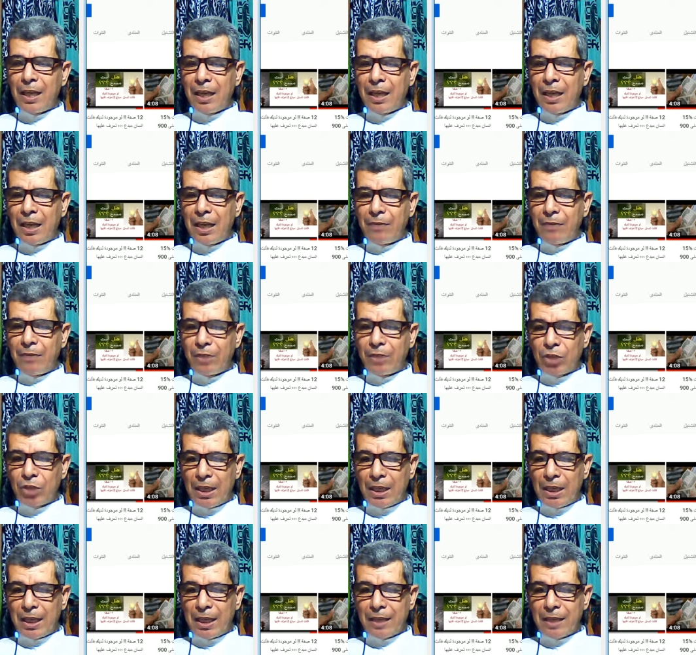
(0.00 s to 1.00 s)
الفشل
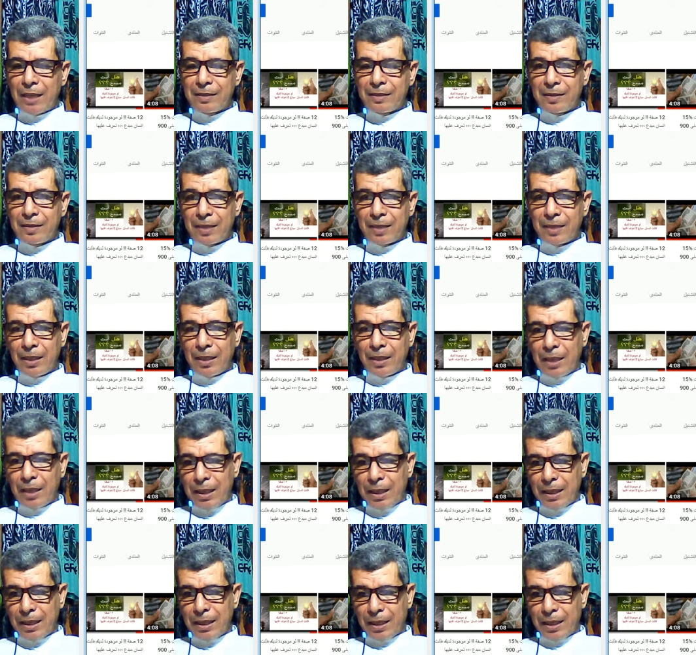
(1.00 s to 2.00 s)
عكس
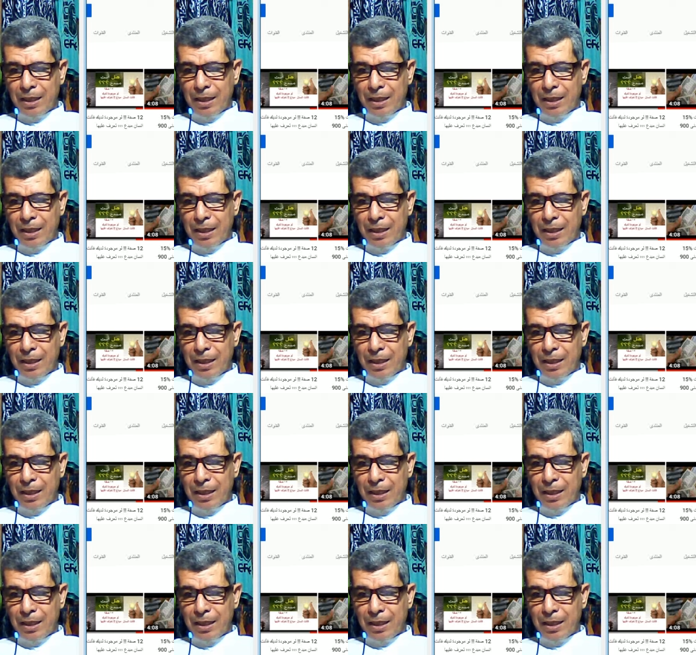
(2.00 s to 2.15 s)
النجاح